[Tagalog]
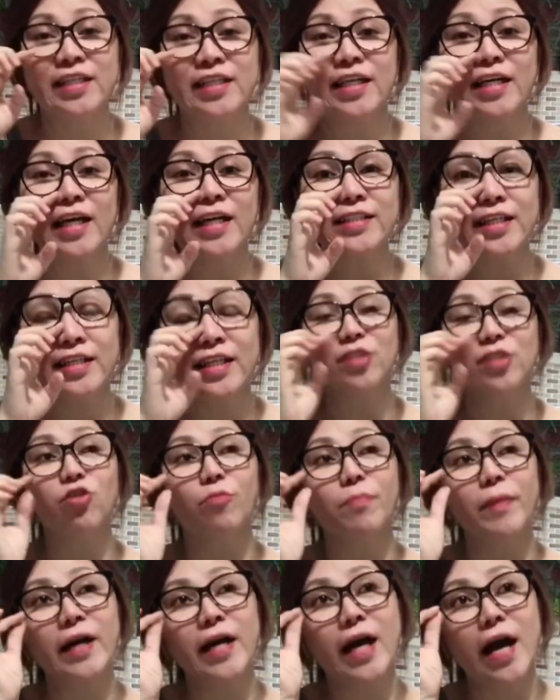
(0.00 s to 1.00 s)
Kasi dito
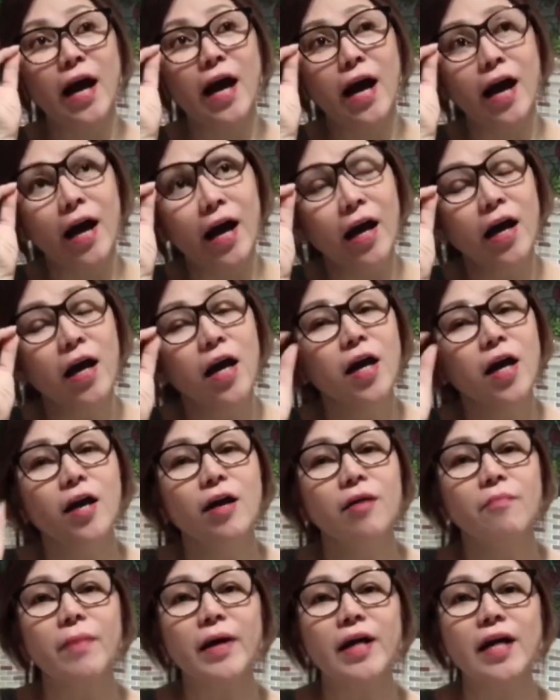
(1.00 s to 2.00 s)
pagka,
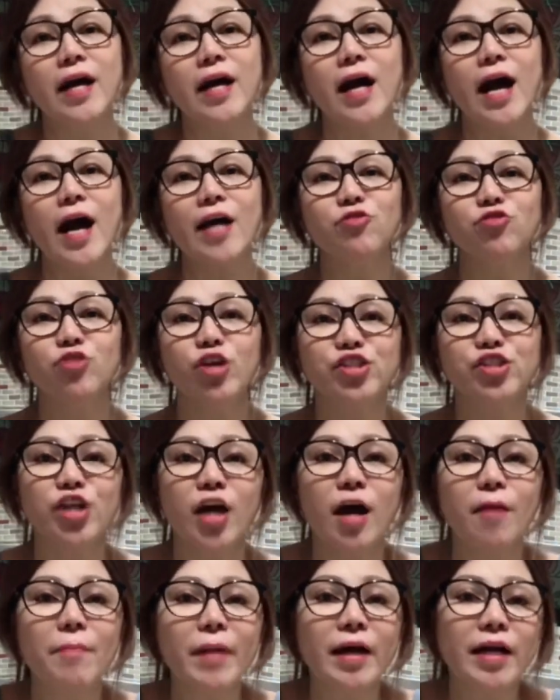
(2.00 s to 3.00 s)
pagka ano na
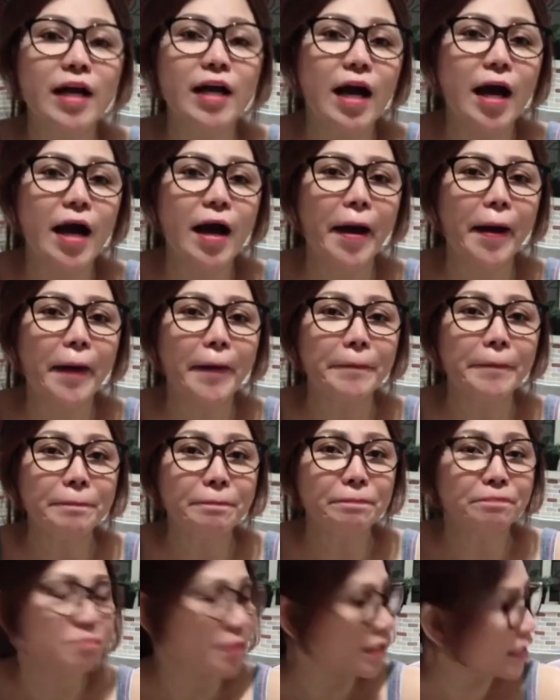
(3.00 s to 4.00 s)
siya, pagka
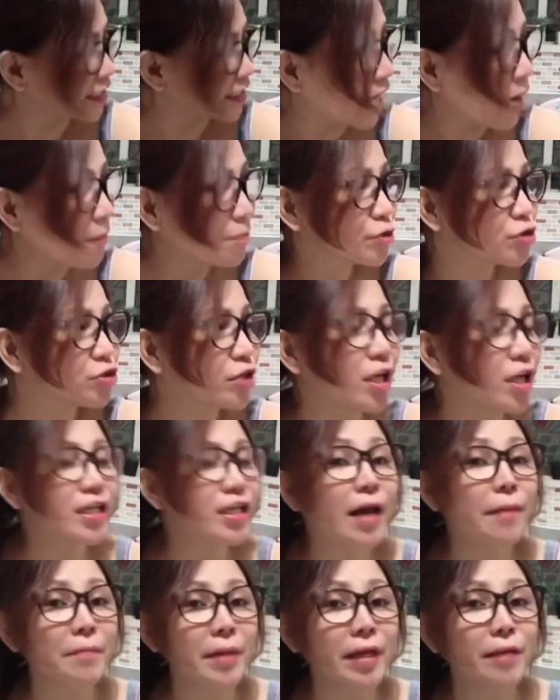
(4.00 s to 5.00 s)
matatapos na yung
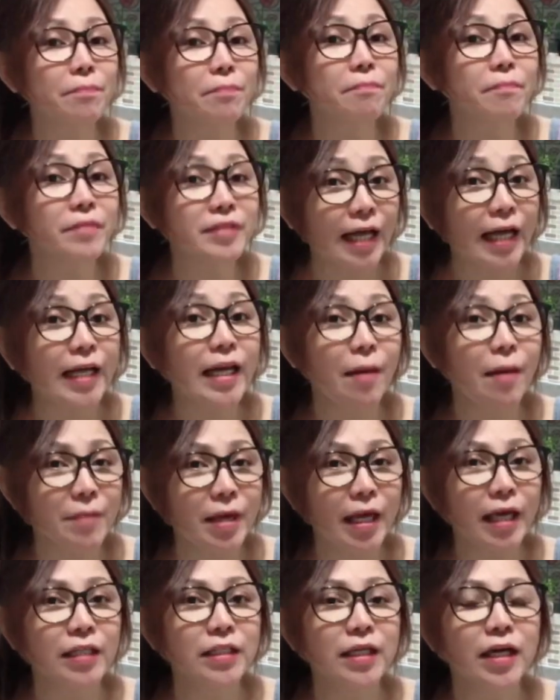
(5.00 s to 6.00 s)
lamig,
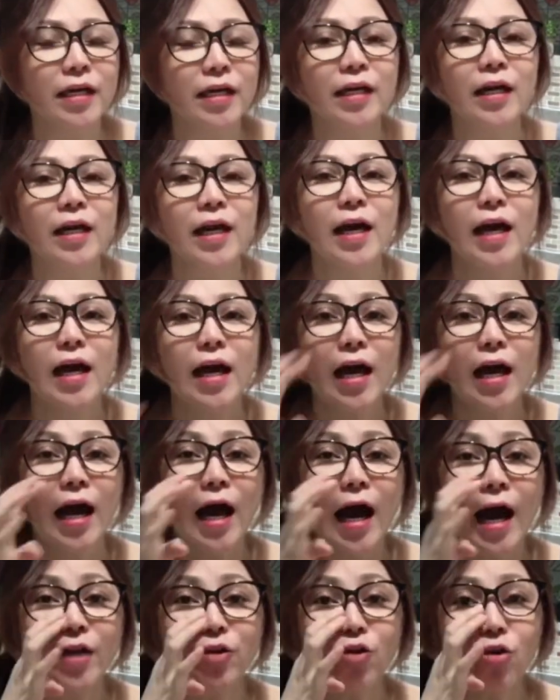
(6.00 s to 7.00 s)
taglamig,
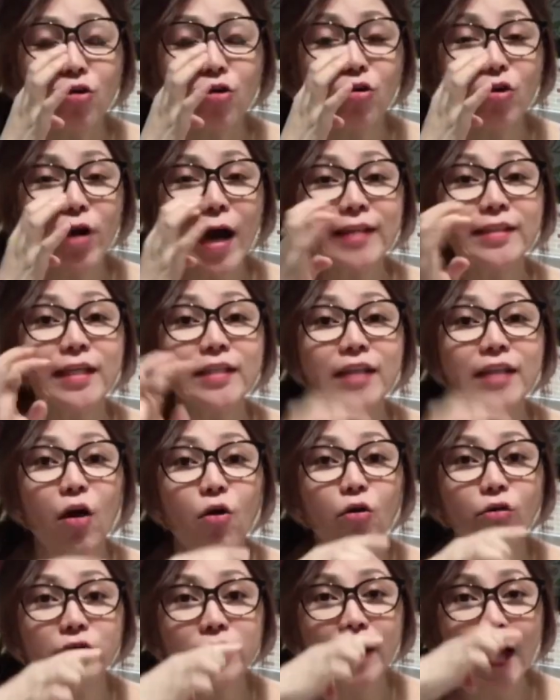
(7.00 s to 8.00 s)
ano ko, kada
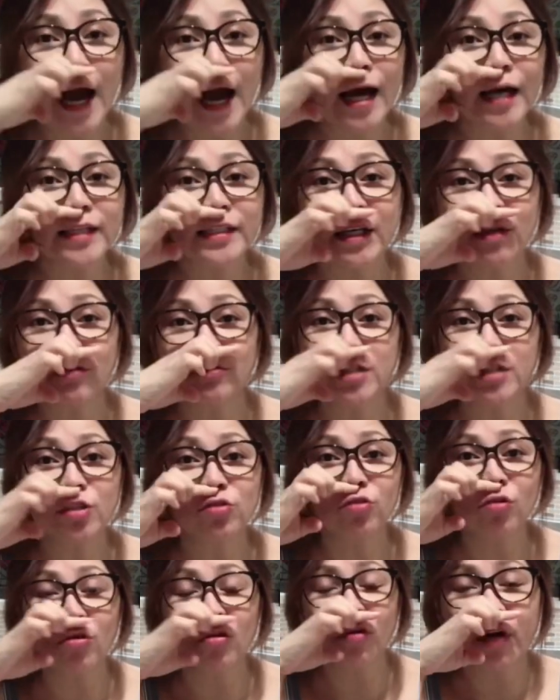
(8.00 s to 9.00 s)
taon, nangangati yung
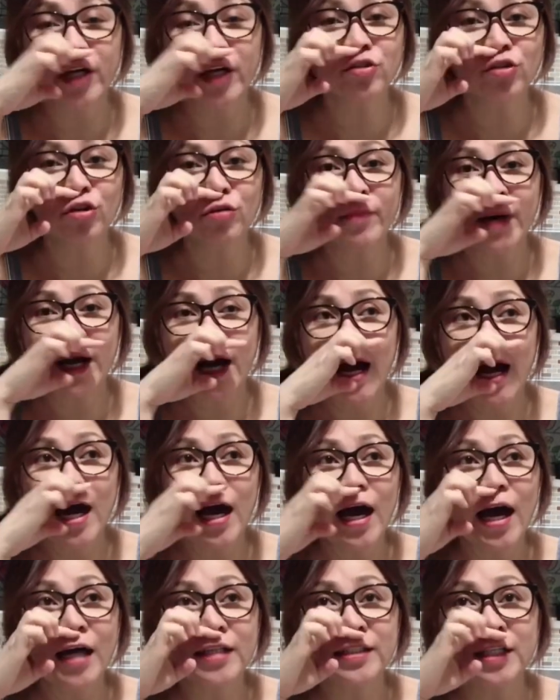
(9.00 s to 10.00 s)
dito ko. Ito yung
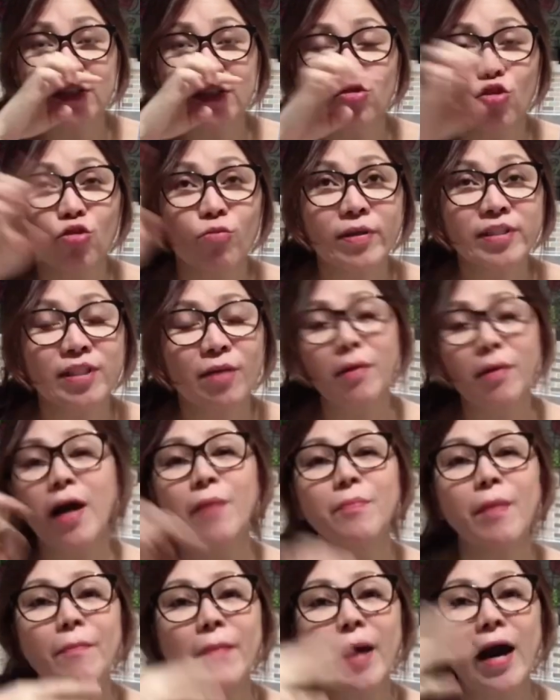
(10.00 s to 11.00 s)
mga sintomas na mga
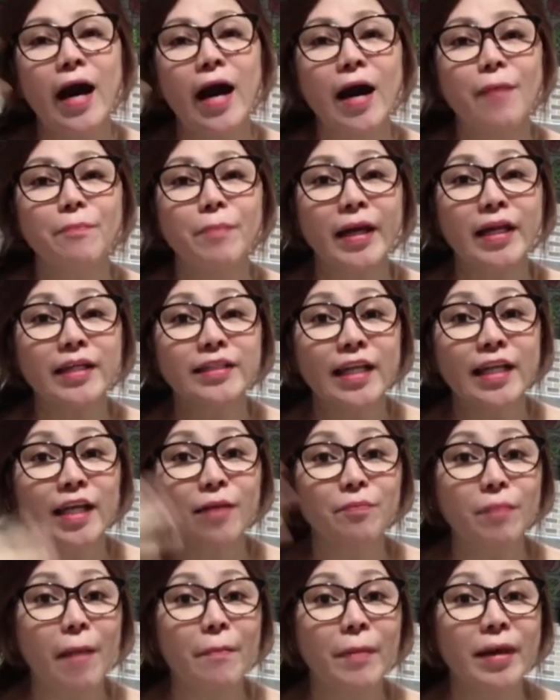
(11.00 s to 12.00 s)
papapalit na
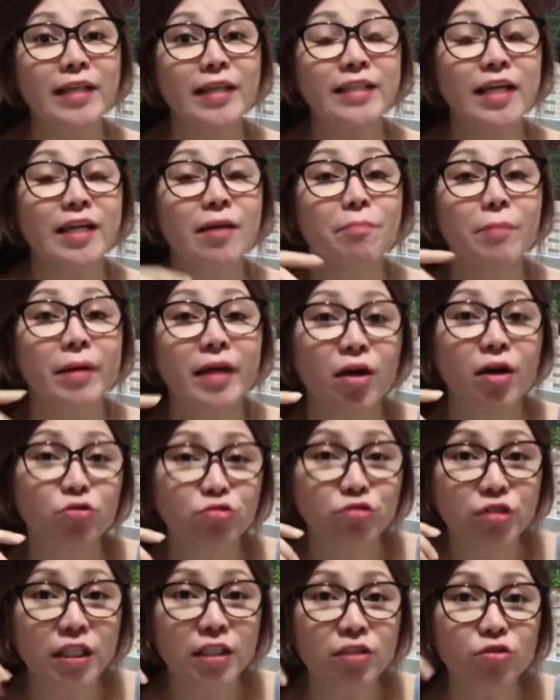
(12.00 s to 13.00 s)
nagpapalit na ng
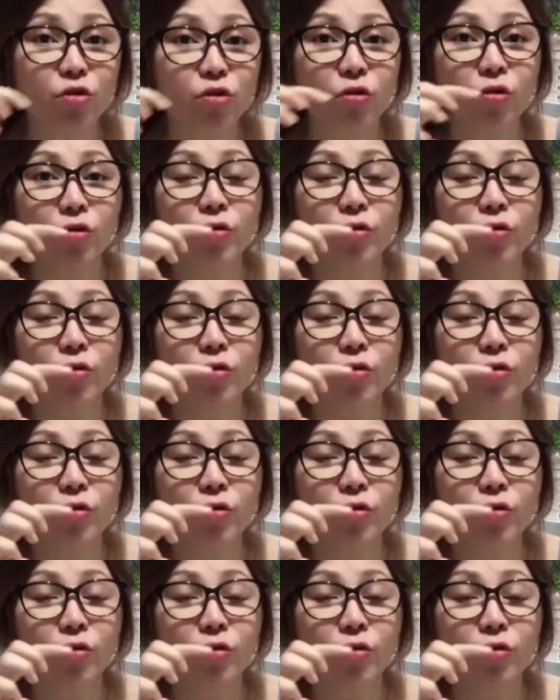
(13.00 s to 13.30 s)
panahon dito.